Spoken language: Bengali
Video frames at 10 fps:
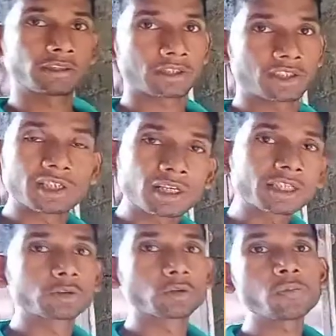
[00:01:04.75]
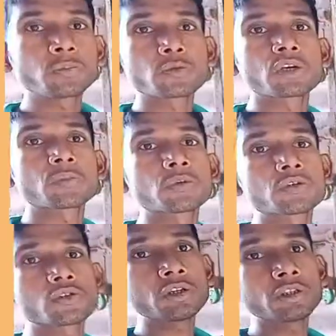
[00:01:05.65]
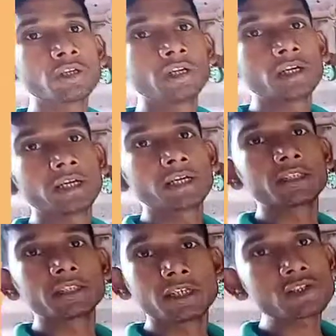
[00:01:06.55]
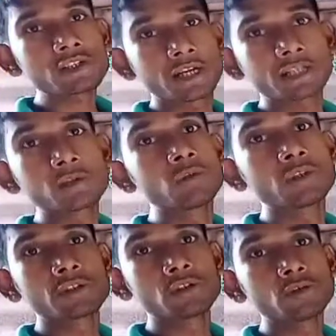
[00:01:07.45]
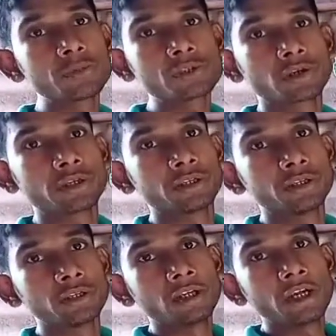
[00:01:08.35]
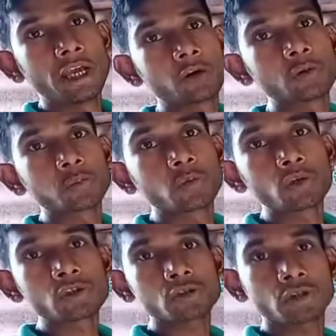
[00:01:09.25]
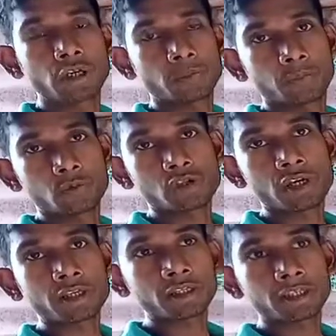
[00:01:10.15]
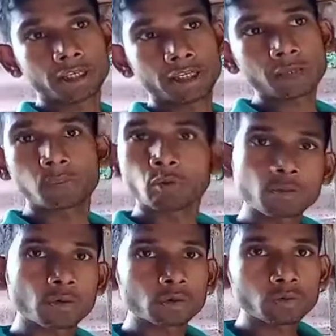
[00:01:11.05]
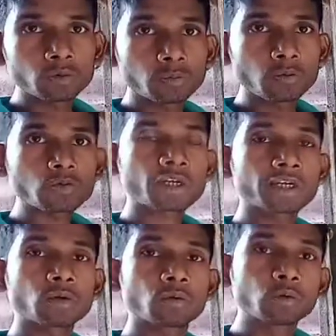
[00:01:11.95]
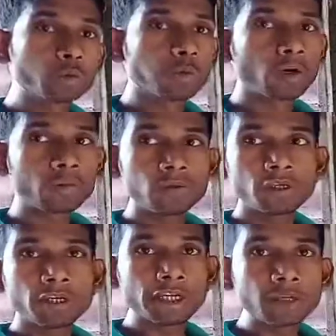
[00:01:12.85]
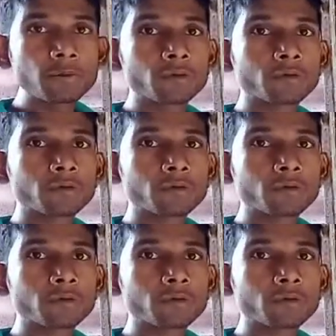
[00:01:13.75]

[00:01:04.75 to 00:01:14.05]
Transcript: সেটার ক্ষেত্র পোশাক পরিচ্ছদ এর ইতিহাস একটি উল্লেখযোগ্য বিষয় এখন পোশাক এর পরিবর্তন পোশাকের উদ্ভব এবং